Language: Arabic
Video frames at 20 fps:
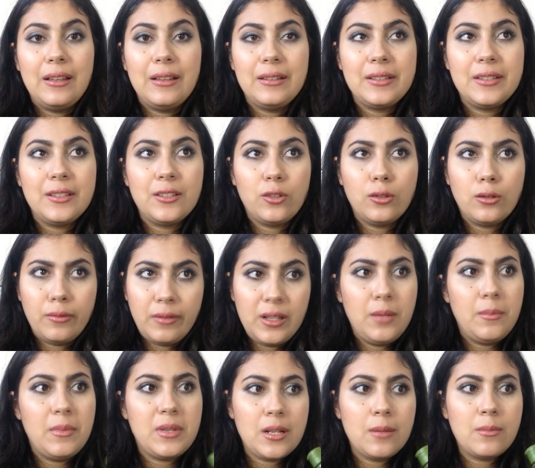سينو
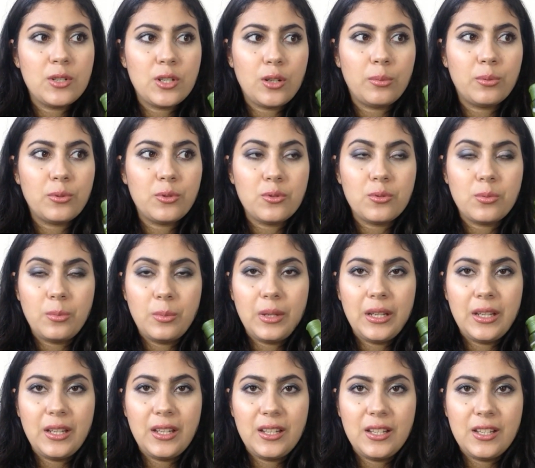دفاني مازال ما جربتوش
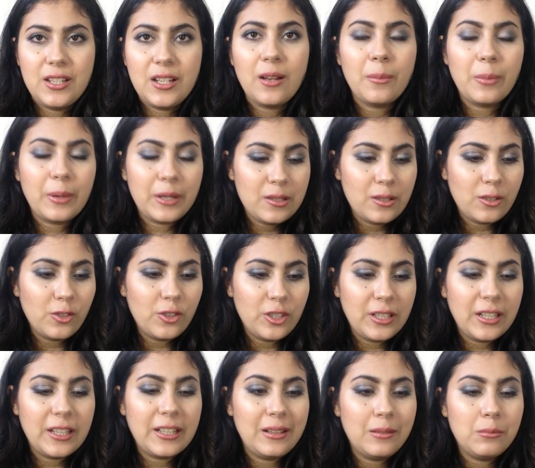مي جي لامبريسيون كو
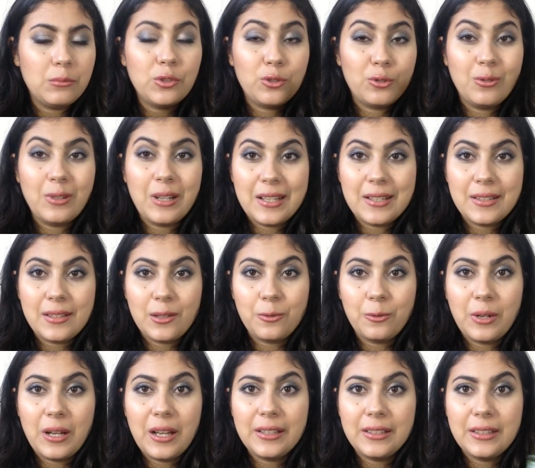داك المونك هو احسن
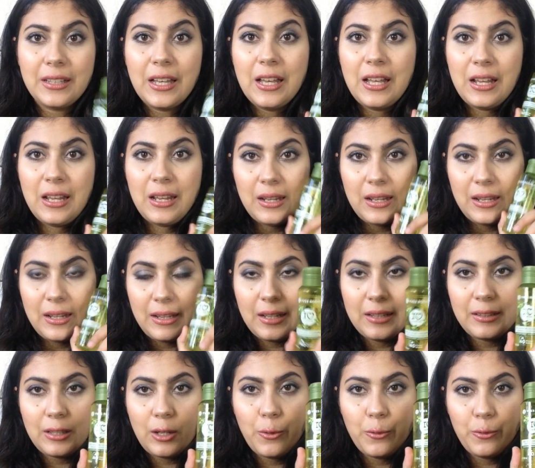واحد لا
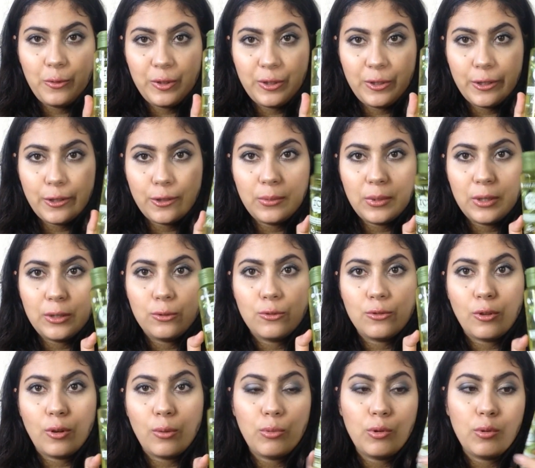طاحوا في يديكم هادو
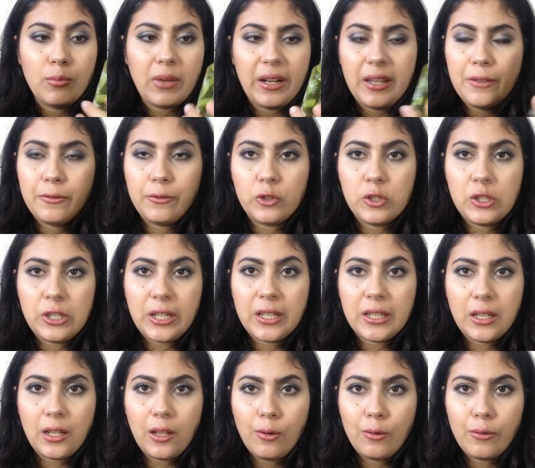جربوهم راه يفغوشي
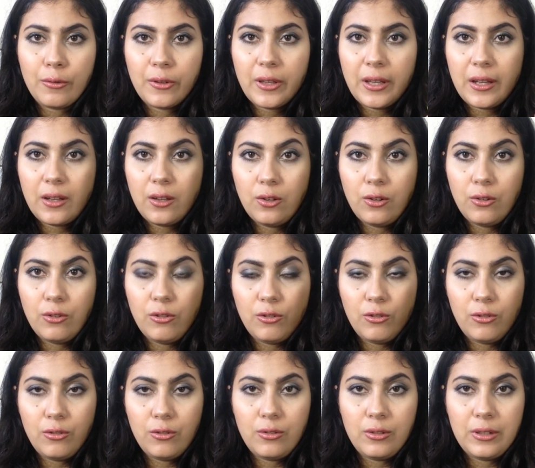غتلقاوه في كاع
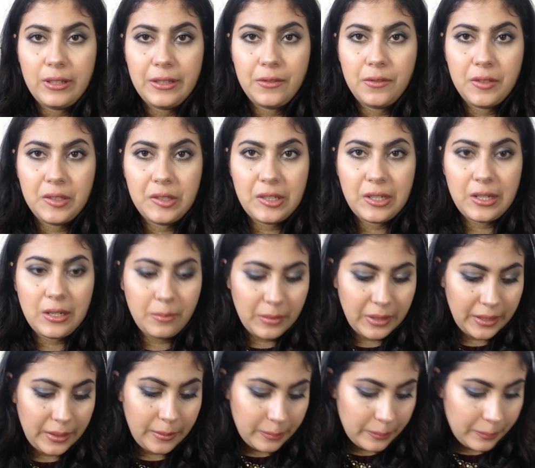لي فيت ديال
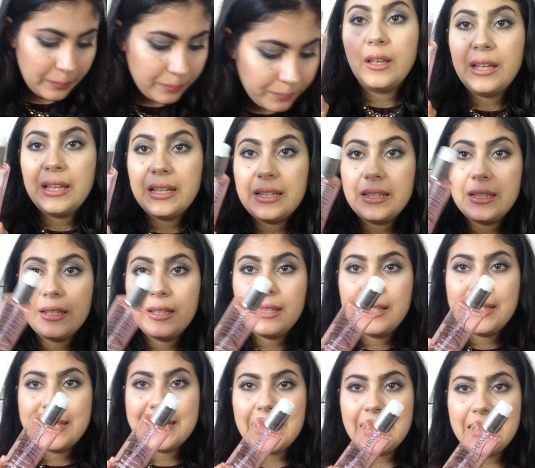المغرب
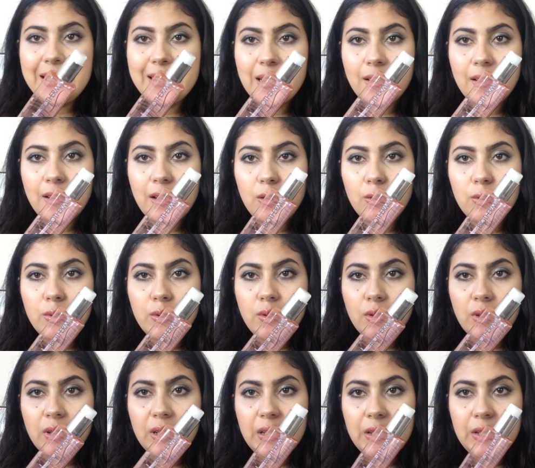ساليس هاد لا
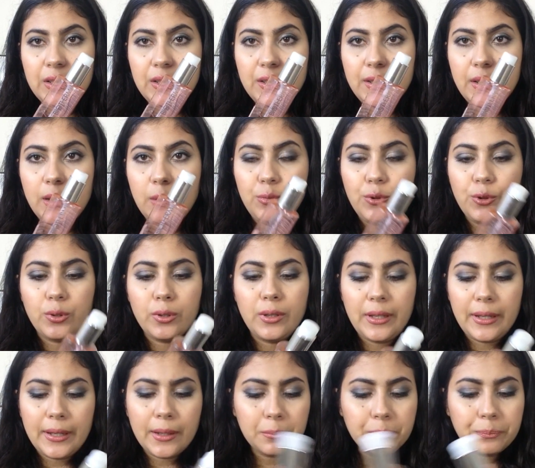لوسيون هادي ديال
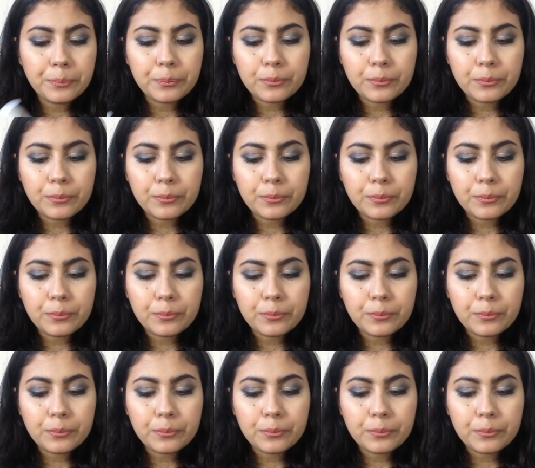بيوتيرم